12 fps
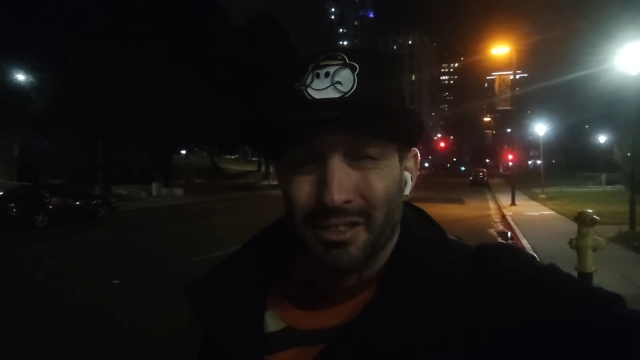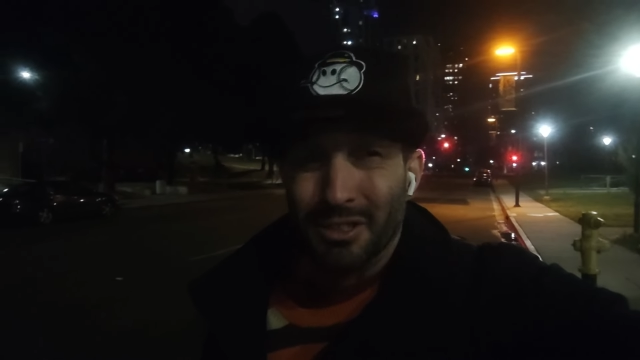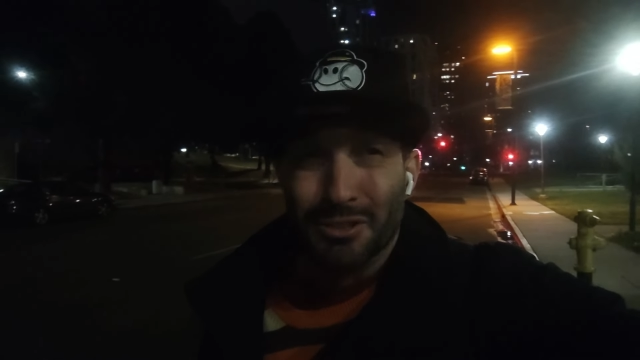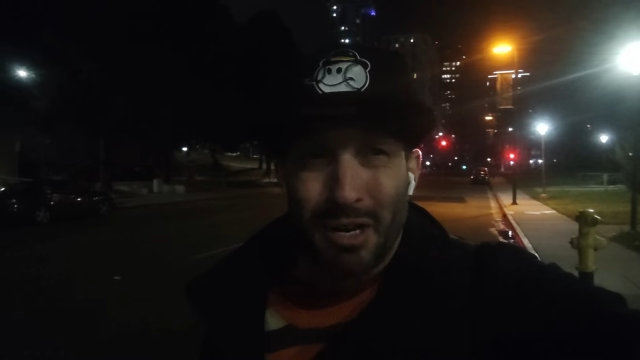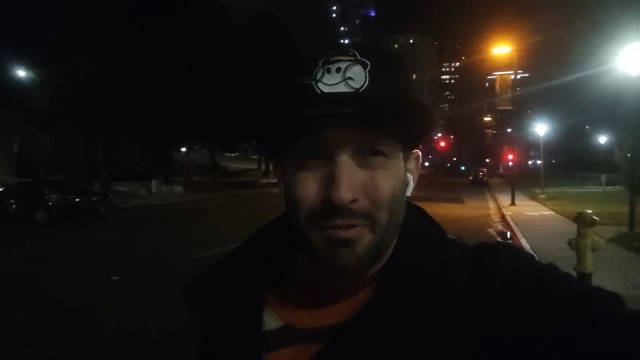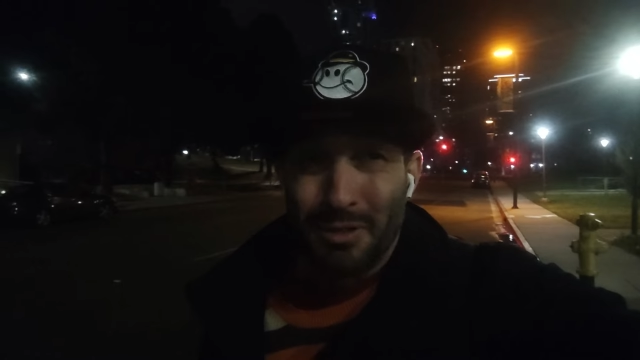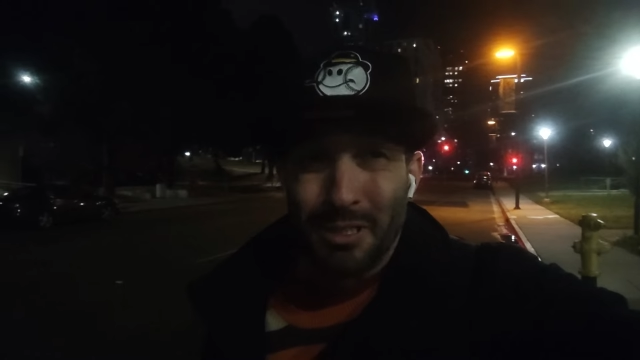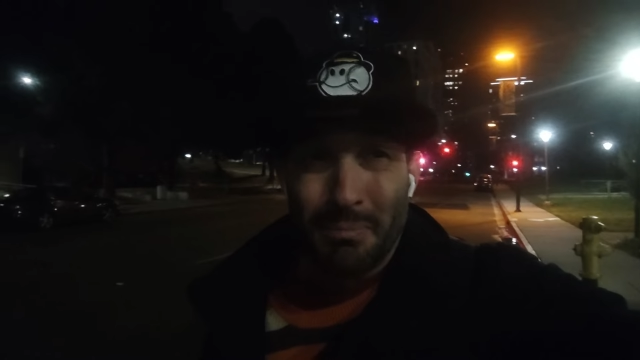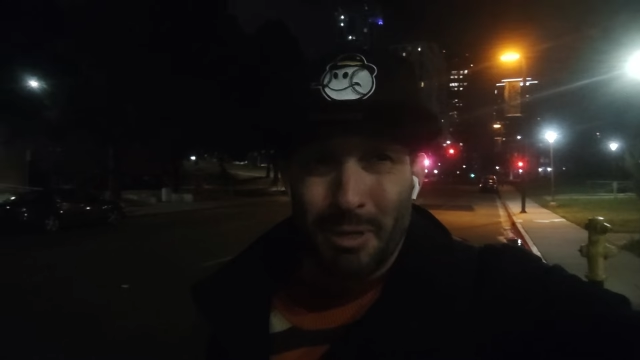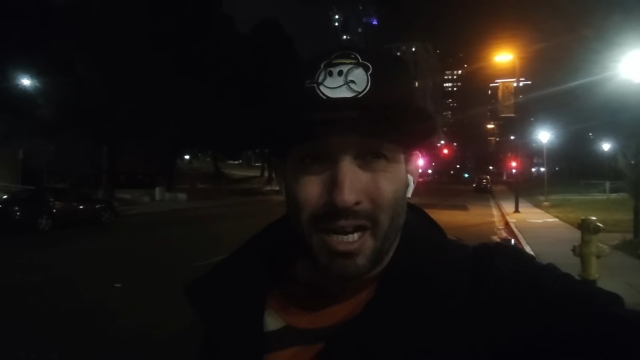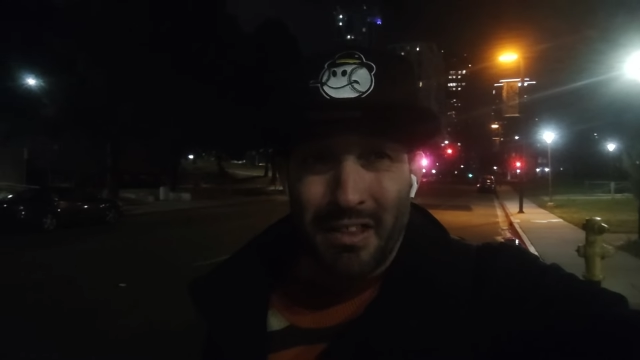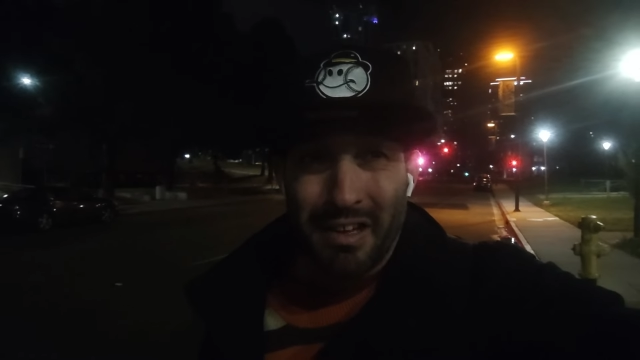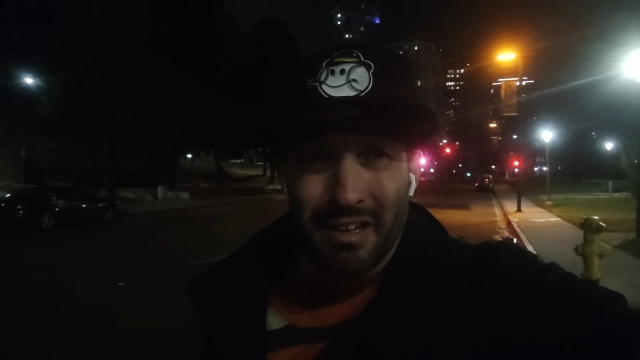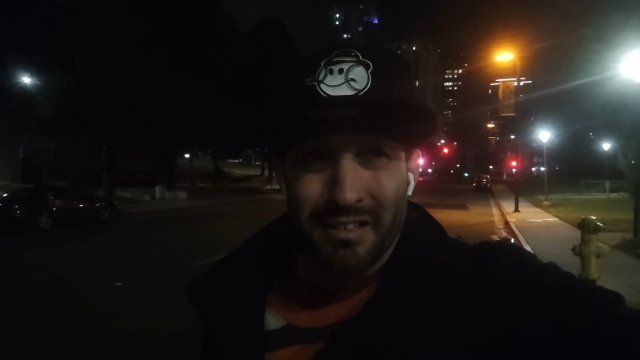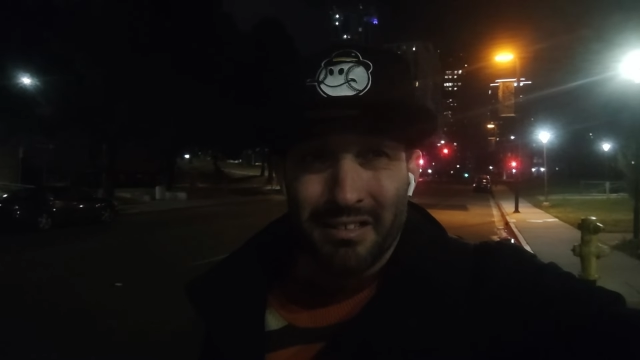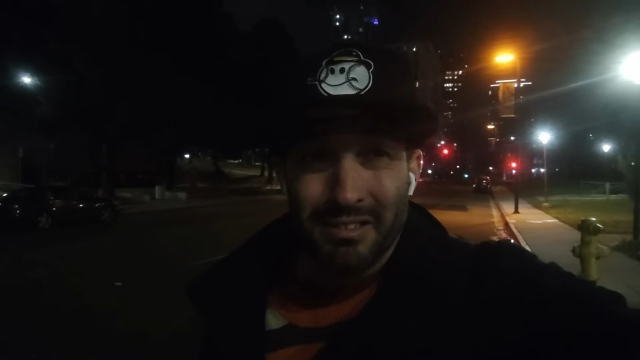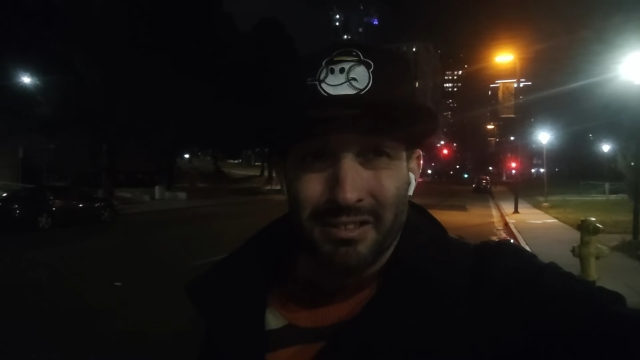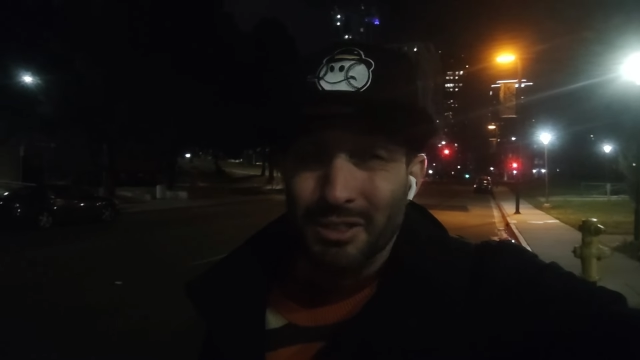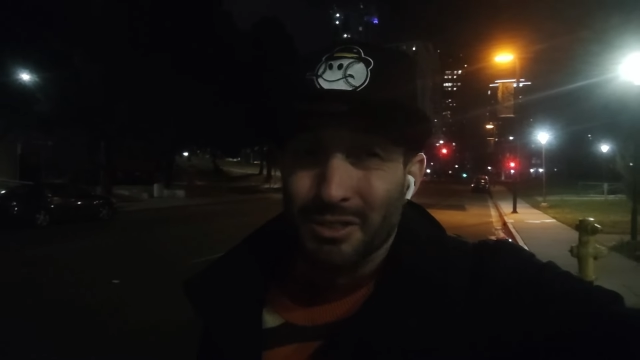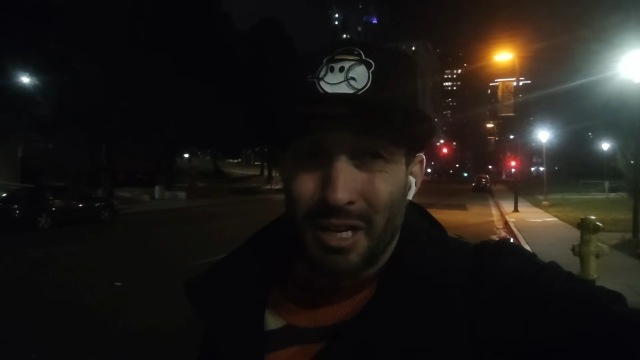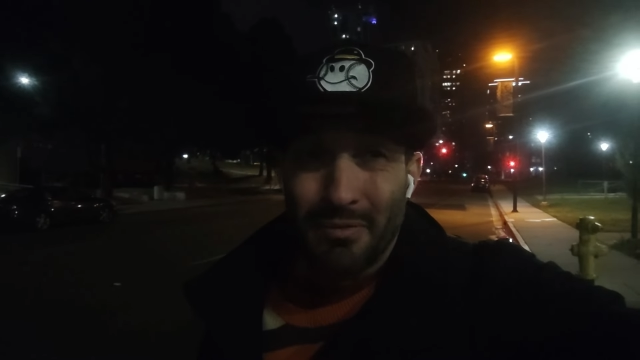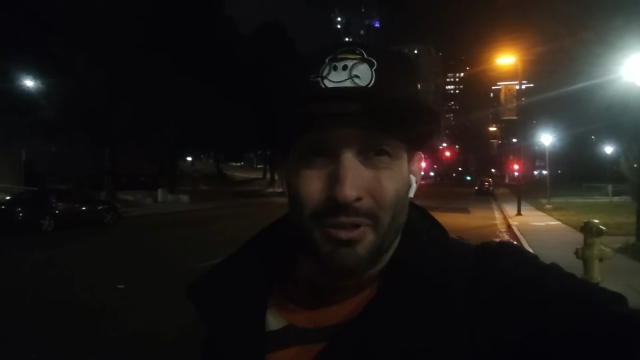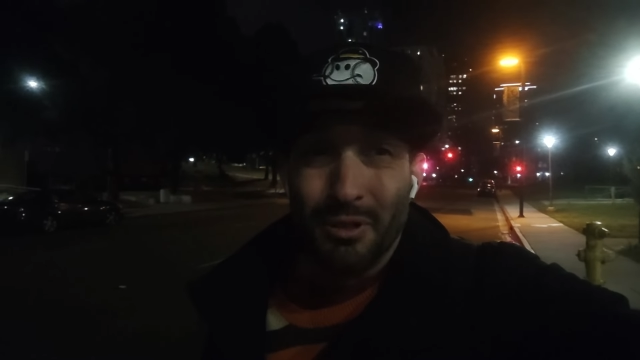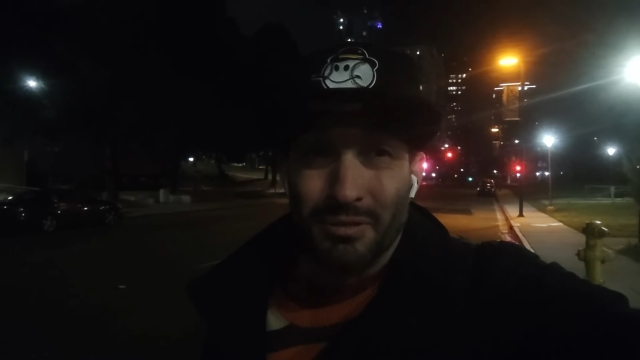Terence Crawford tiene pegada. Terence
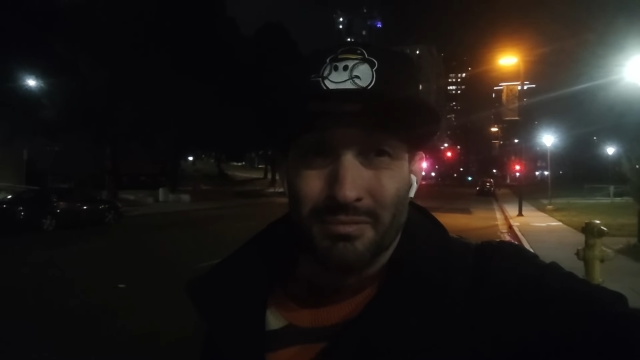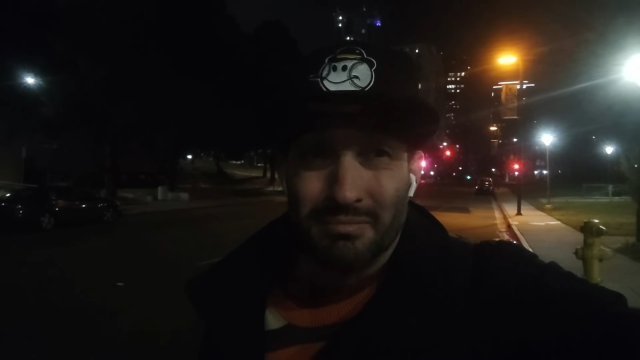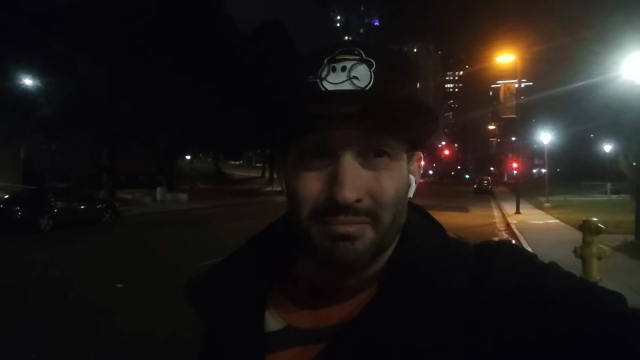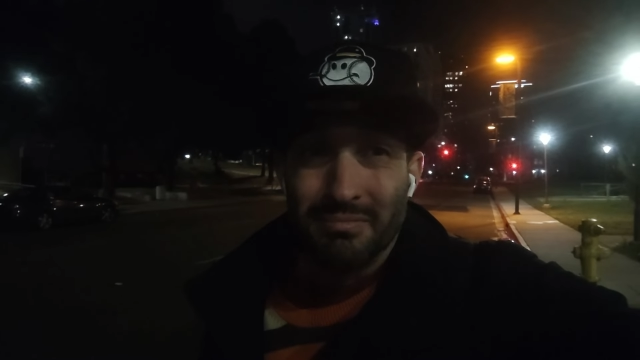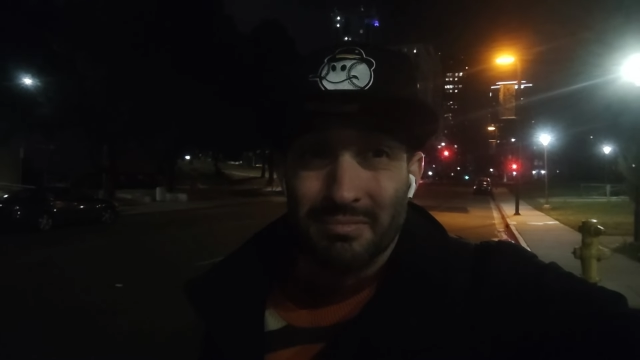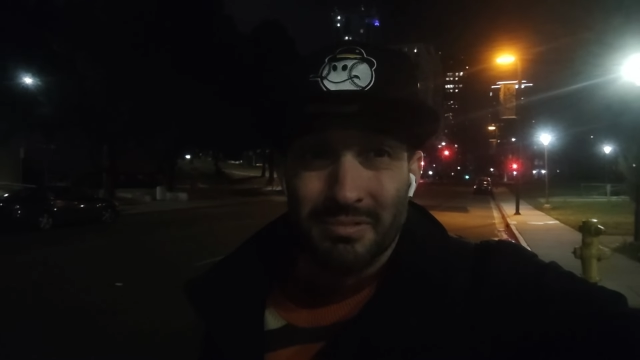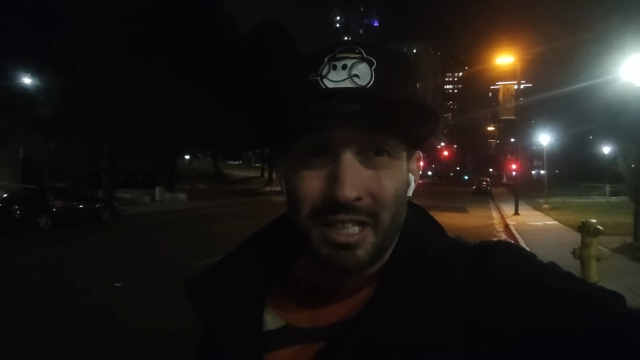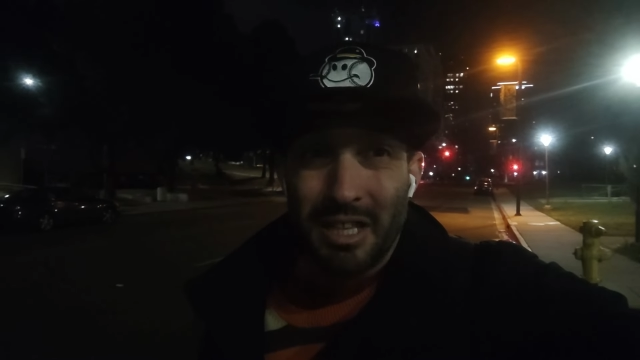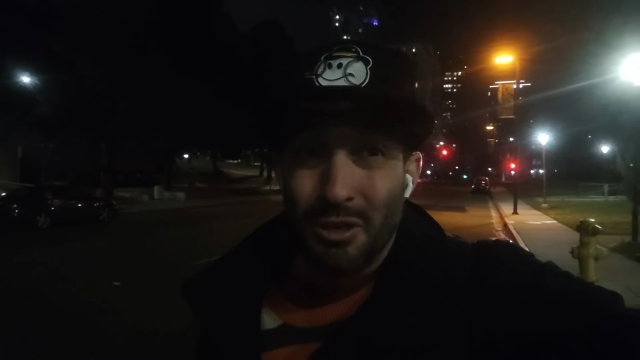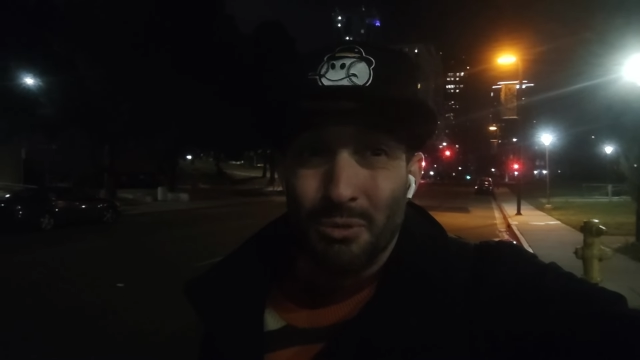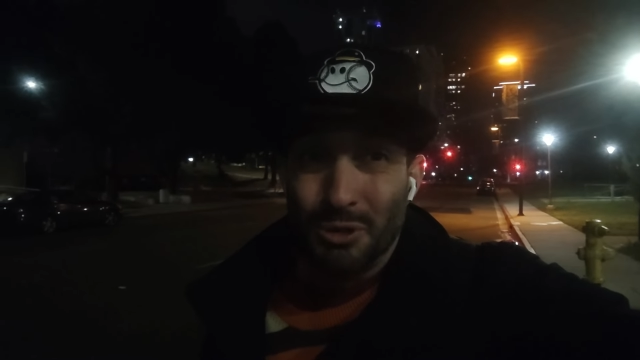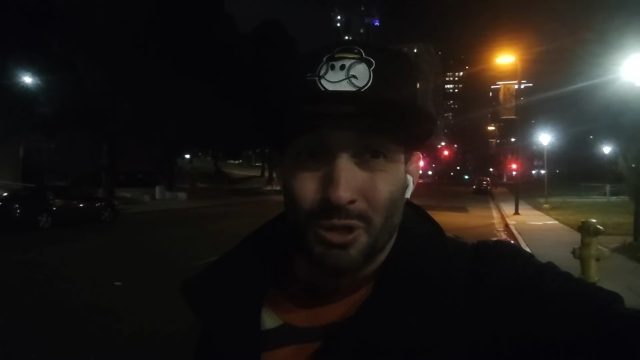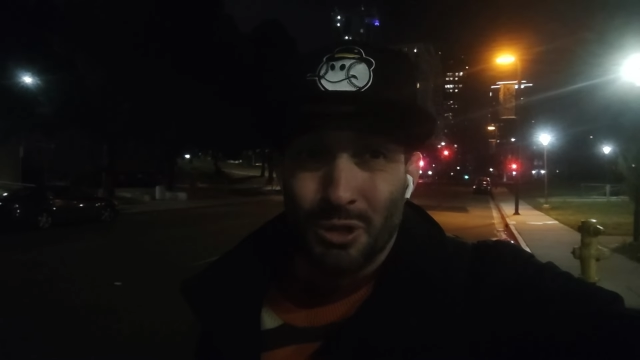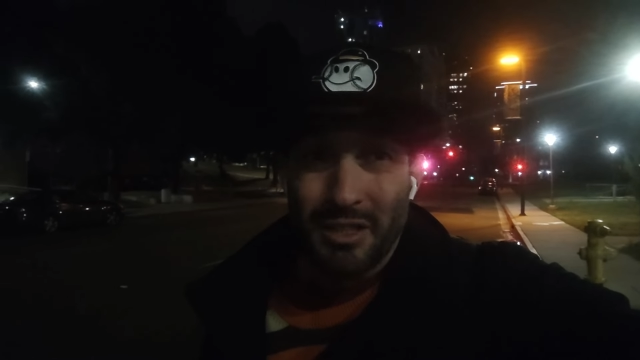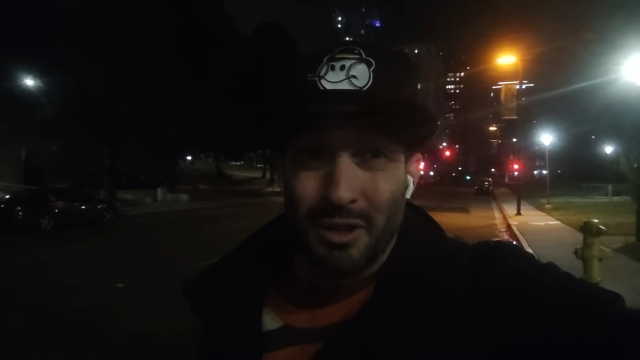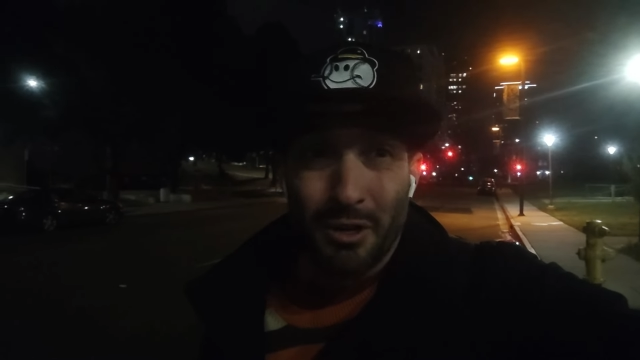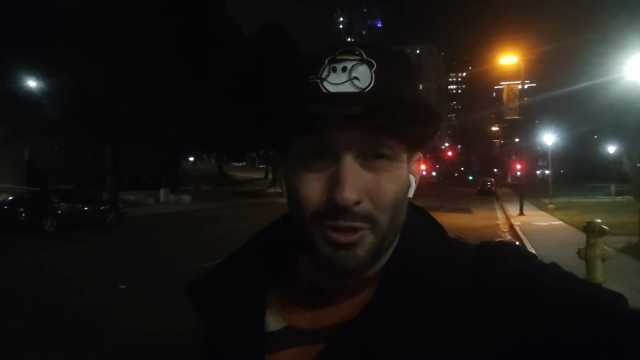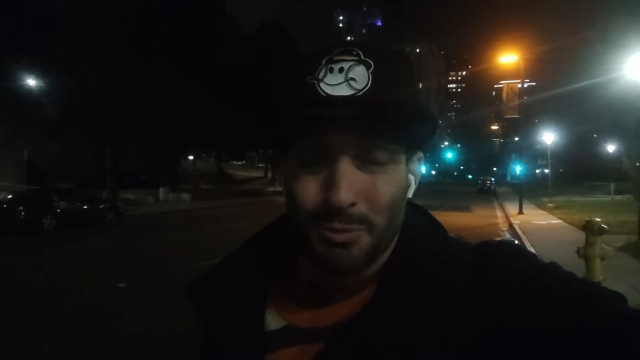Crawford hizo mucho daño a Errol